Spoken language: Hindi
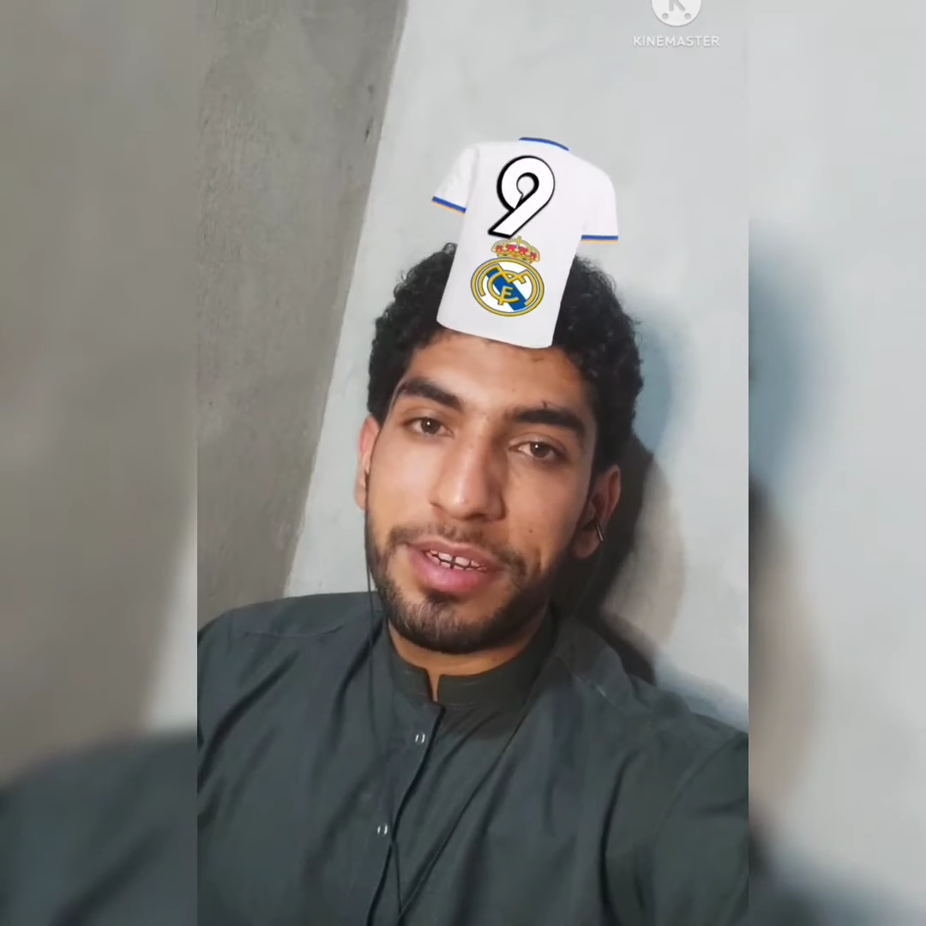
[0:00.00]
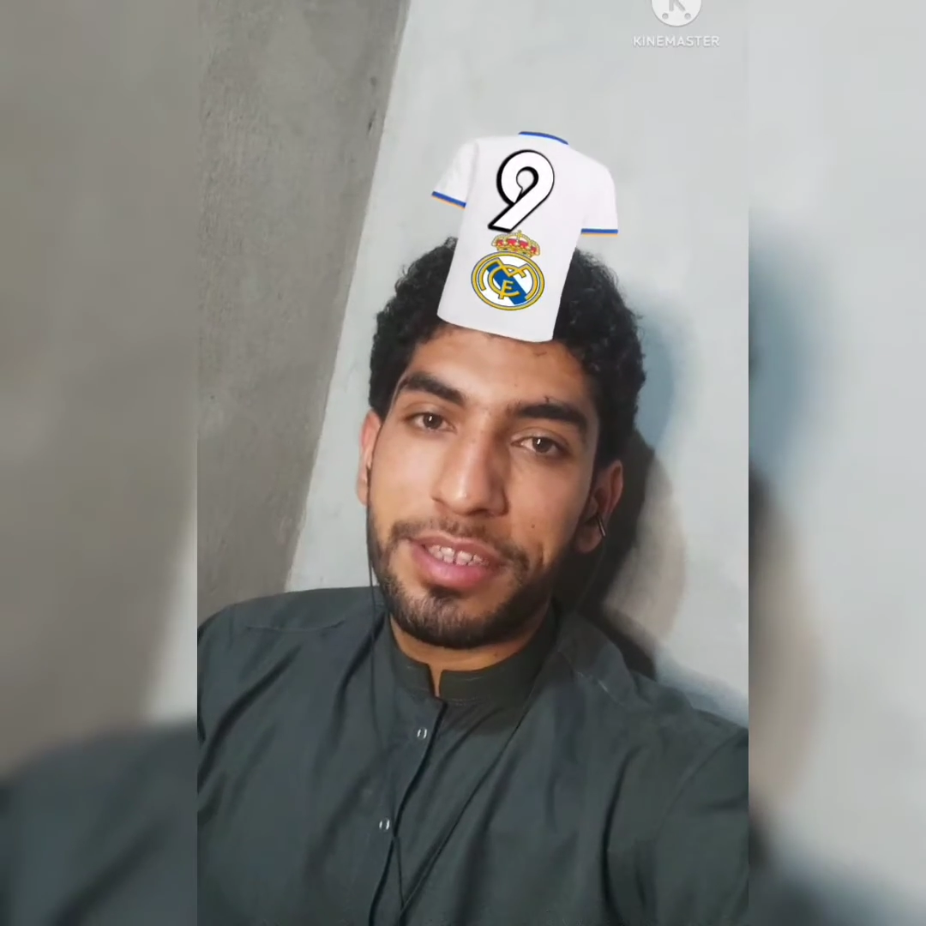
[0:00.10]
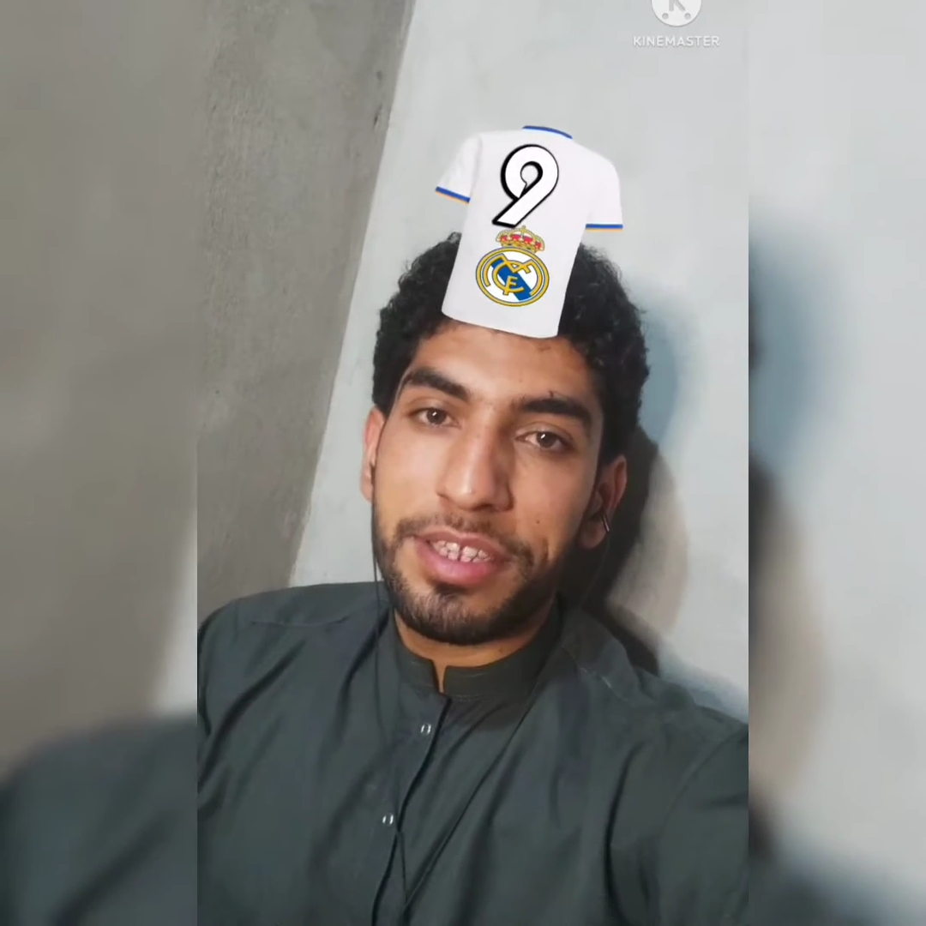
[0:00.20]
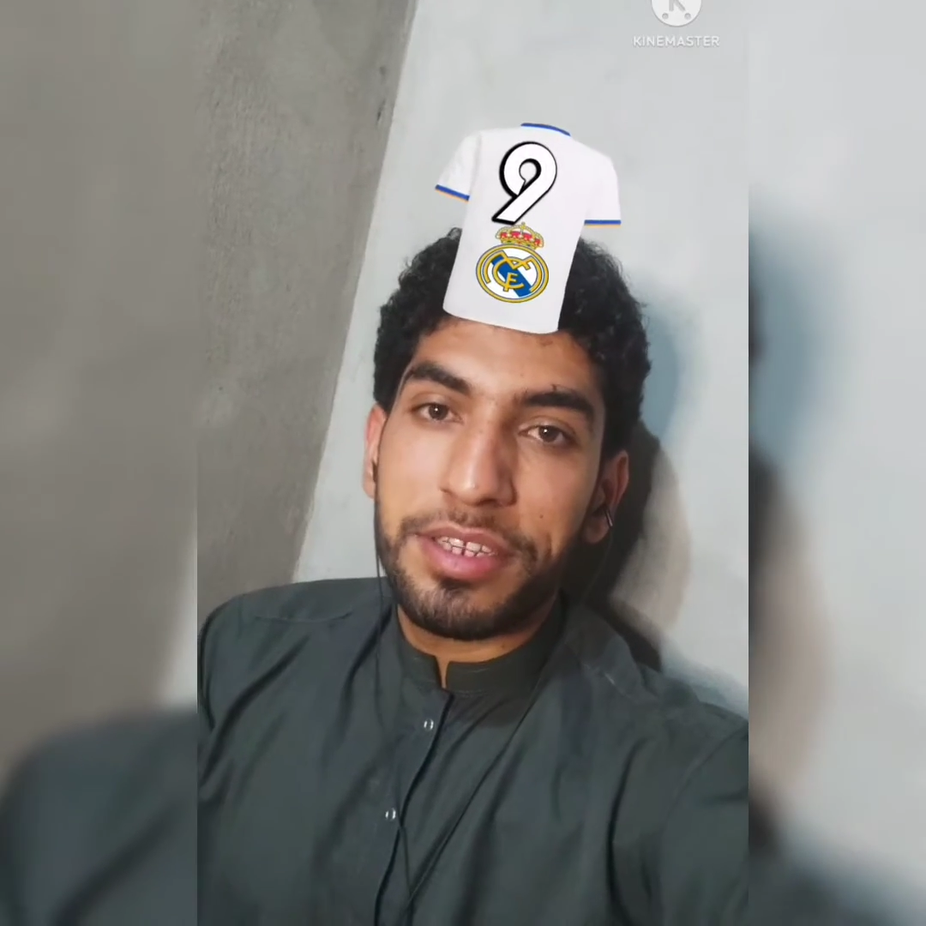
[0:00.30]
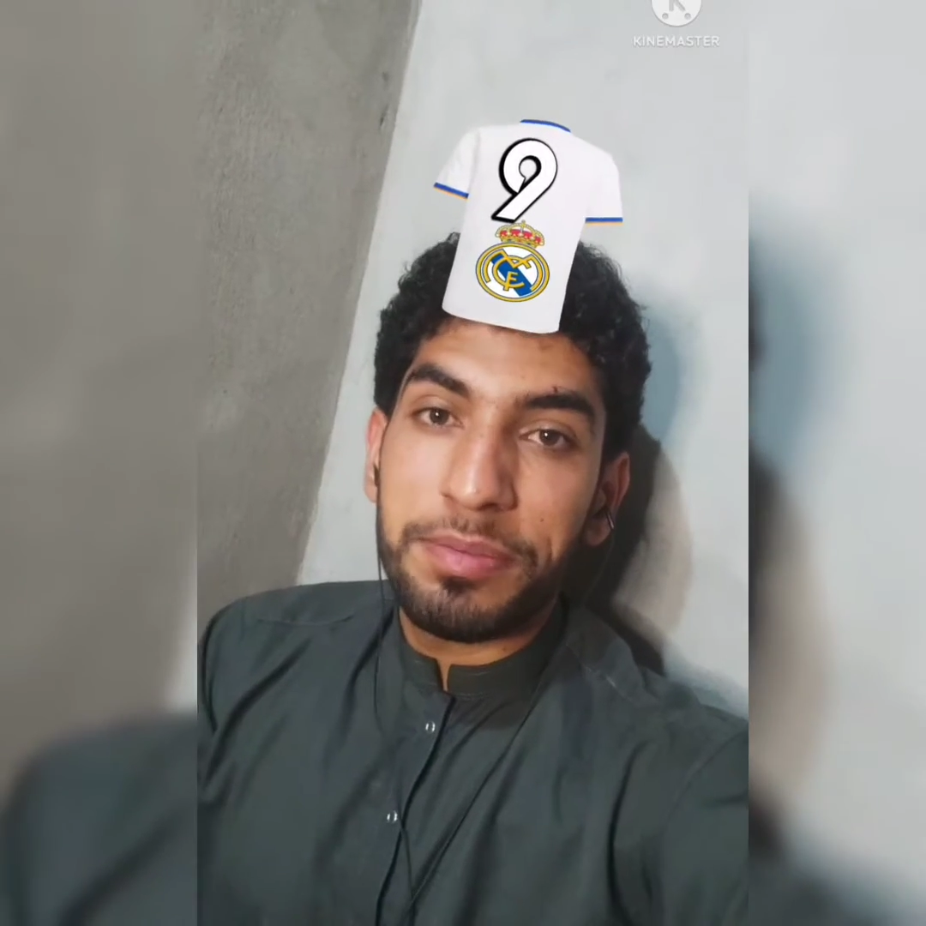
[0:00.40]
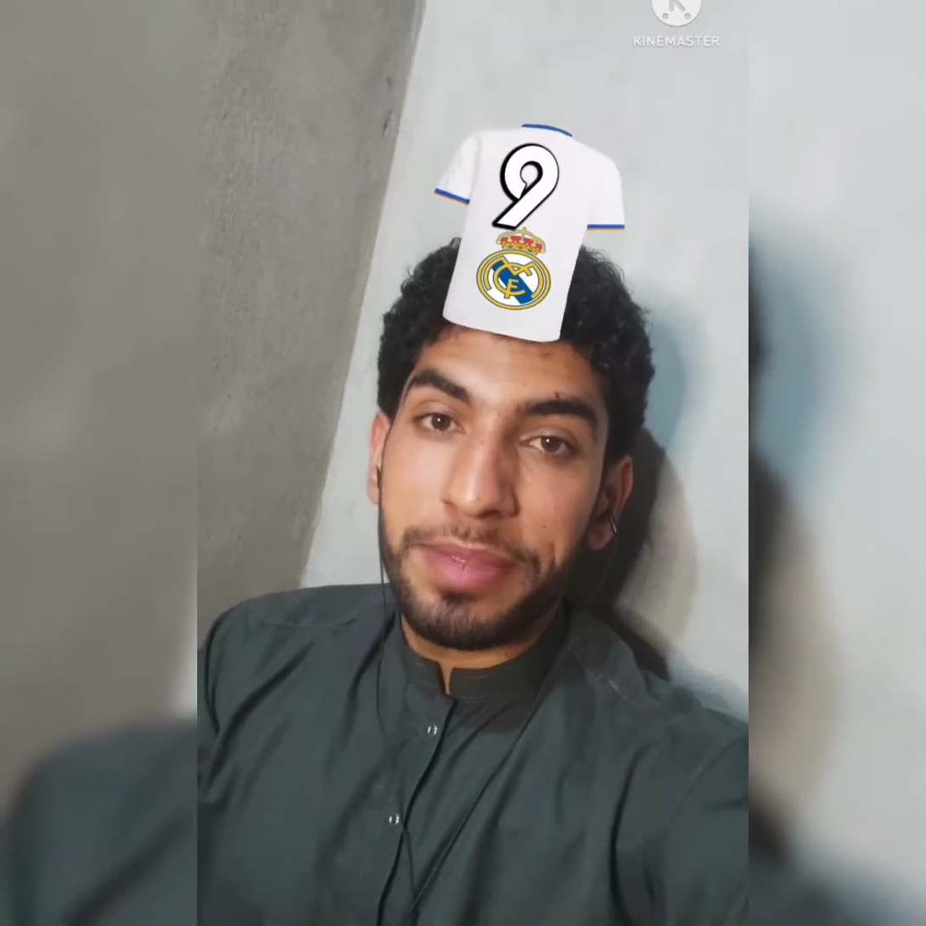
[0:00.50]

करते हैं